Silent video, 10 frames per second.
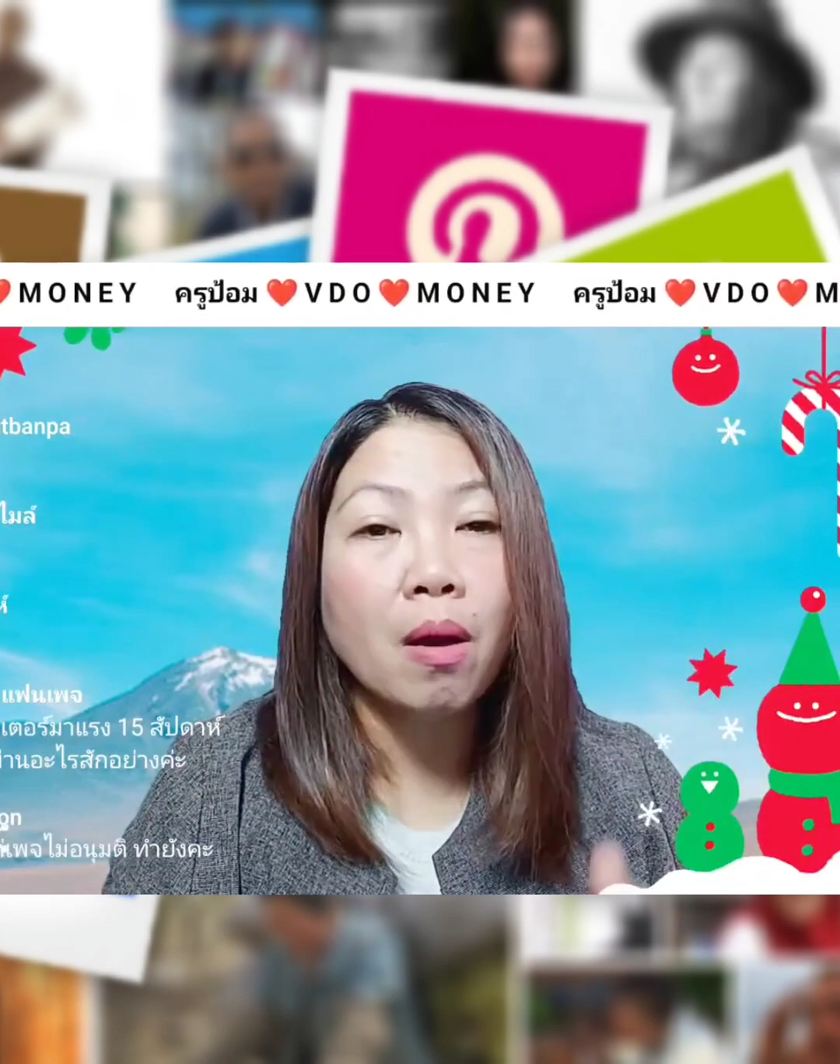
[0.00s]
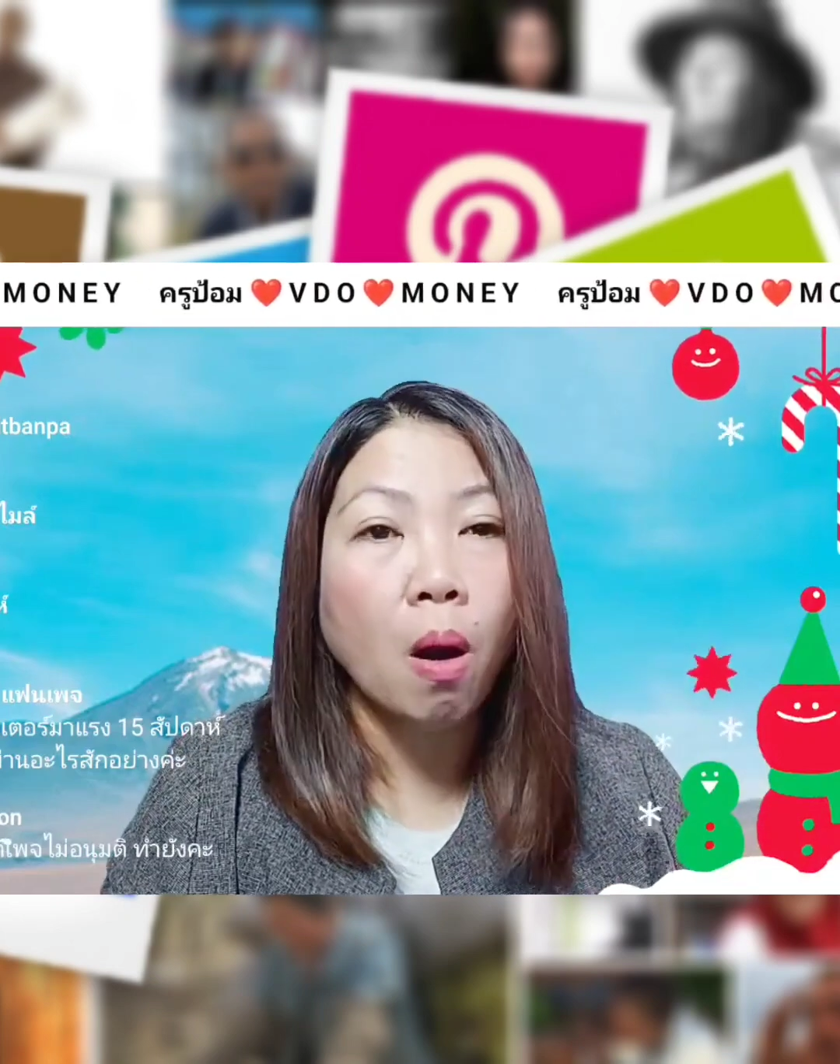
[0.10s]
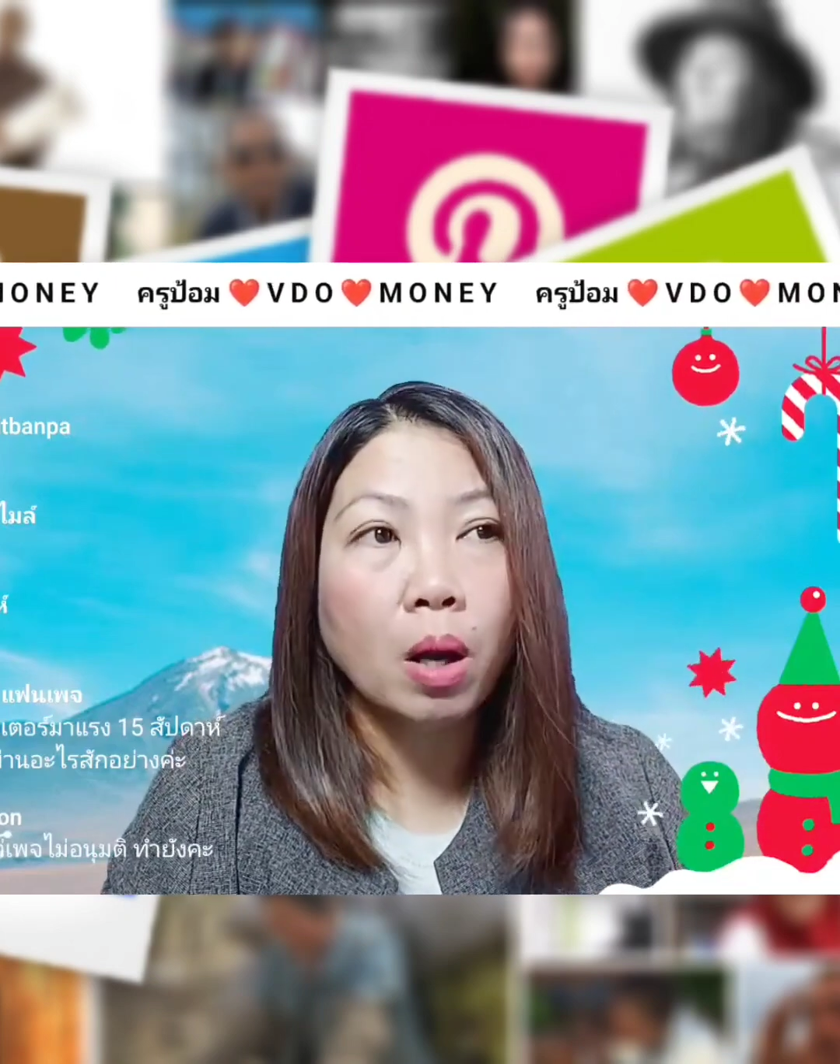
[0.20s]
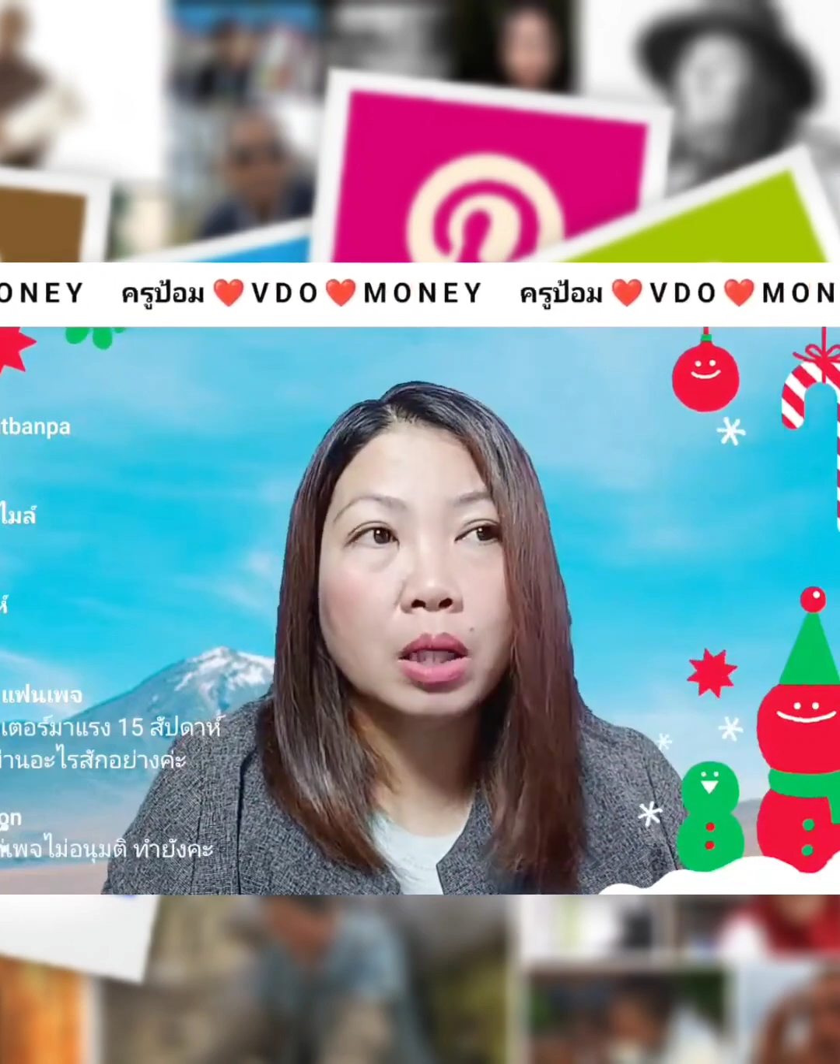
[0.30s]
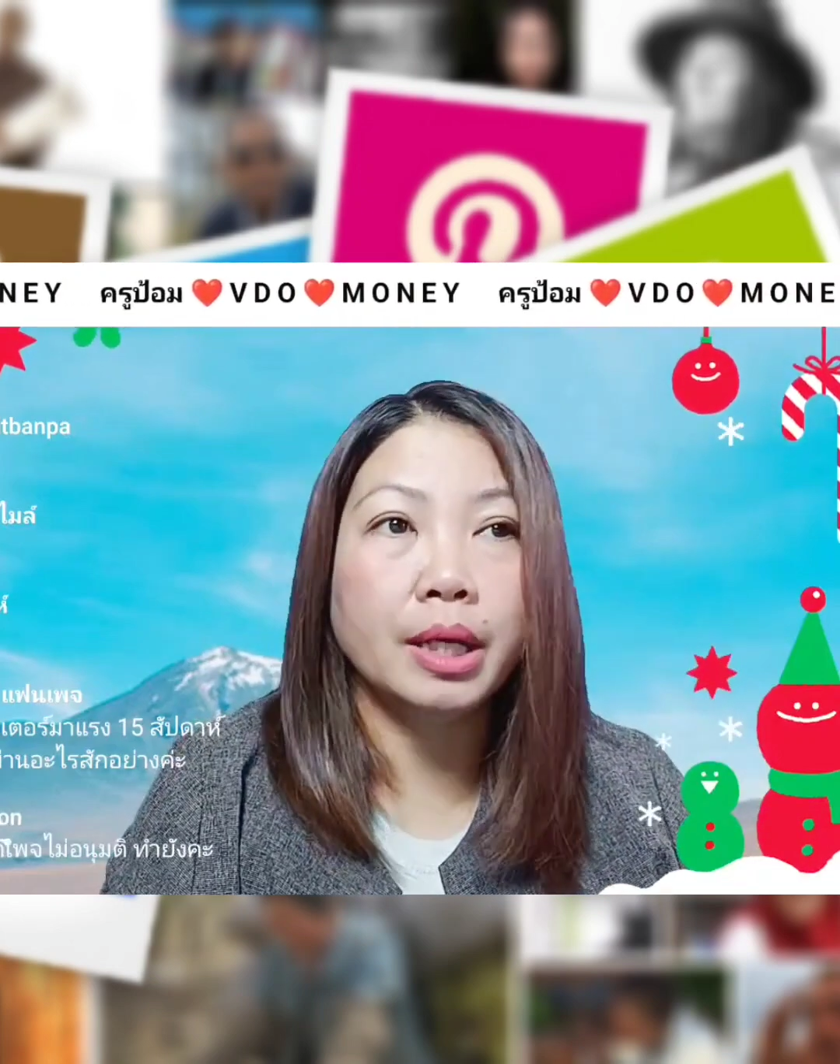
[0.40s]
5
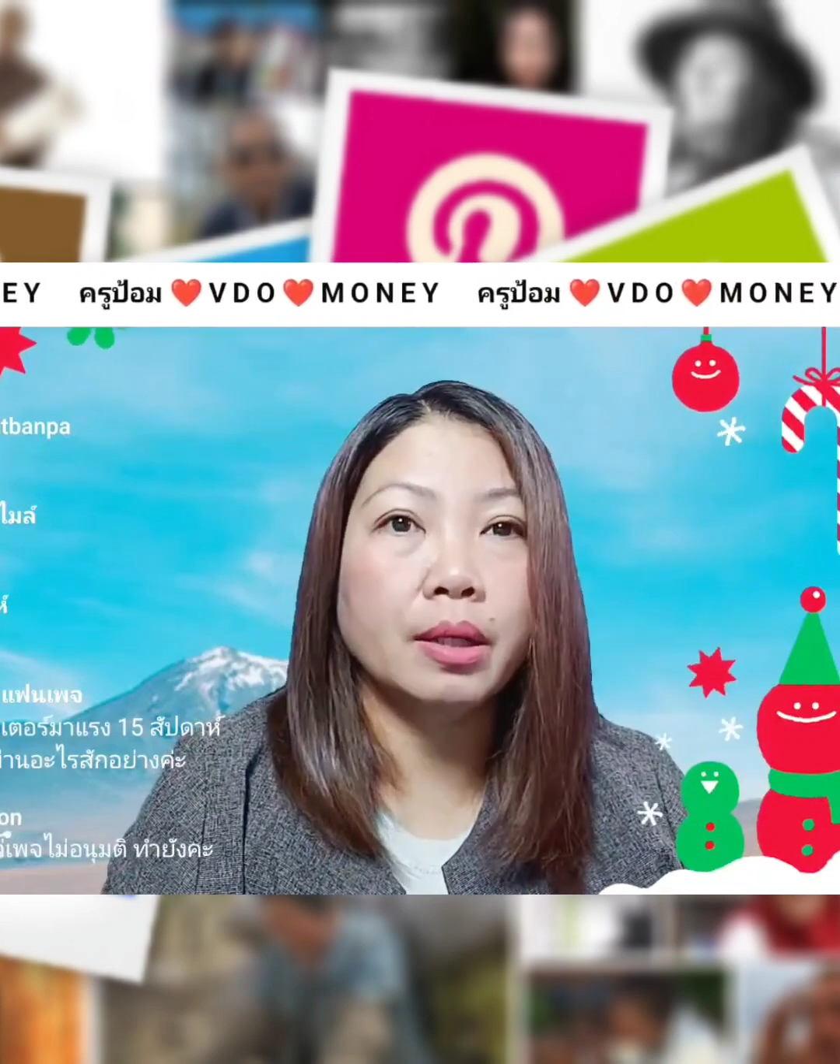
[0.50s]
ข้อเล